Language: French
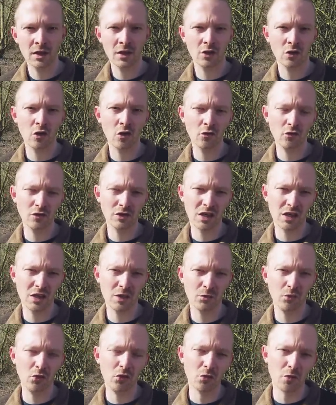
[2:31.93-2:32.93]
Quand vous allez
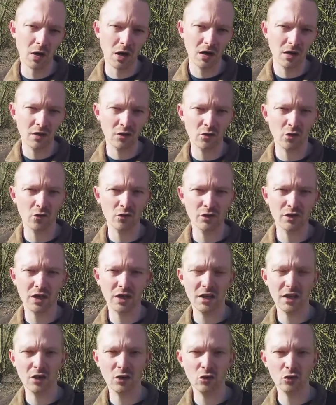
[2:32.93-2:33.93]
plus bas, quand vous
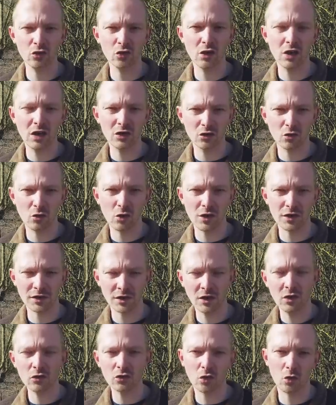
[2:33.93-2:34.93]
allez au-delà de moins 1,
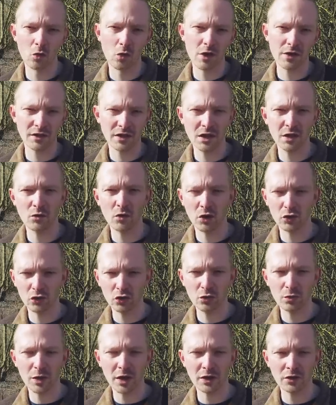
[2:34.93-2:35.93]
entre moins 1 et moins
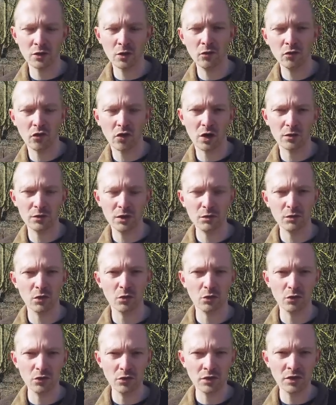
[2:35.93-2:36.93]
2 par exemple, voire un petit peu
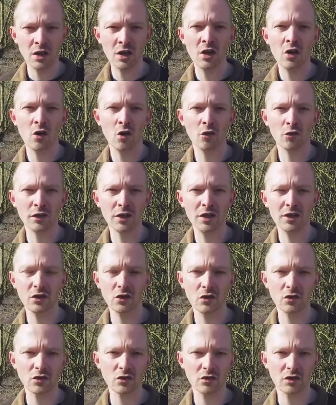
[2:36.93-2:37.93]
plus, on est
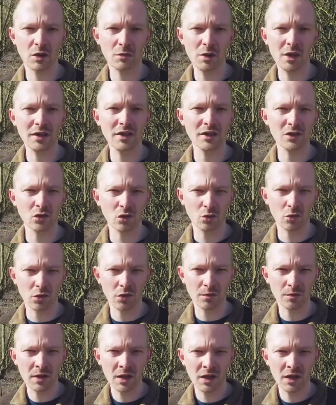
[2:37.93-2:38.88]
dans ce qu'on appelle des ombres.